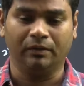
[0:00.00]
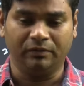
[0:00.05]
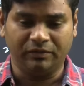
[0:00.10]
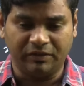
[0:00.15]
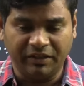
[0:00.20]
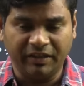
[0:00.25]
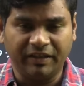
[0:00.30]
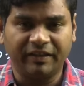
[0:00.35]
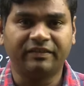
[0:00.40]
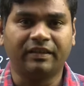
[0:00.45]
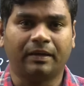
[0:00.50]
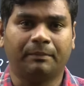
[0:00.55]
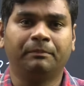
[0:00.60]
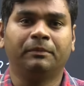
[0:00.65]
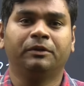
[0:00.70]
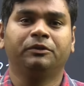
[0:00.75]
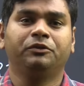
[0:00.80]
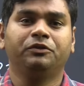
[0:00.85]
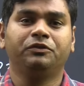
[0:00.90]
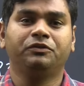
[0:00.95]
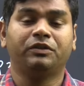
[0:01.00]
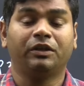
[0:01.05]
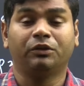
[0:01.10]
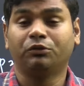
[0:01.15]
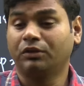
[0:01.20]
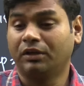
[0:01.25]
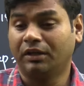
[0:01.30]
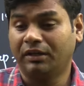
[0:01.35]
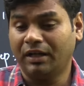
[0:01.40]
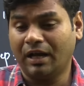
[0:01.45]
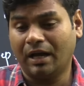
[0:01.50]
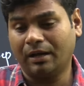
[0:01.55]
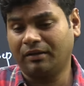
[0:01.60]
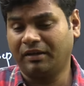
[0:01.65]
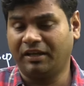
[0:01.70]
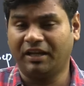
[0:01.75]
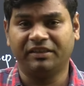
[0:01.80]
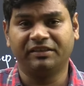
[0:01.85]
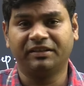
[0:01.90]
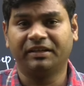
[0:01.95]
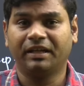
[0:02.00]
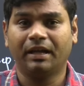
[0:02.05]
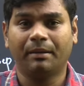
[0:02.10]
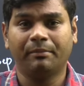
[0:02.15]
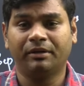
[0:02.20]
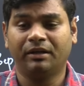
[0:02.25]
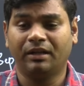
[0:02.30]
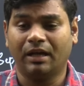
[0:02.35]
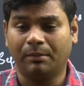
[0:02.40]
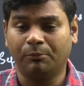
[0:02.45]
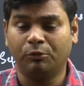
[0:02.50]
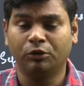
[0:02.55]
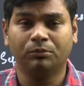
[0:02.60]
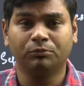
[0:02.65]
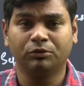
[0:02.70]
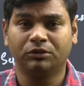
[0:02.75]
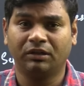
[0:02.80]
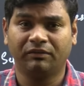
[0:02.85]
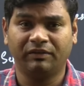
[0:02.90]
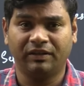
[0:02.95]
దీనికి సంబంధించి ఎందుకంటే కేంద్ర క్యాబినెట్ ఆమోదముద్ర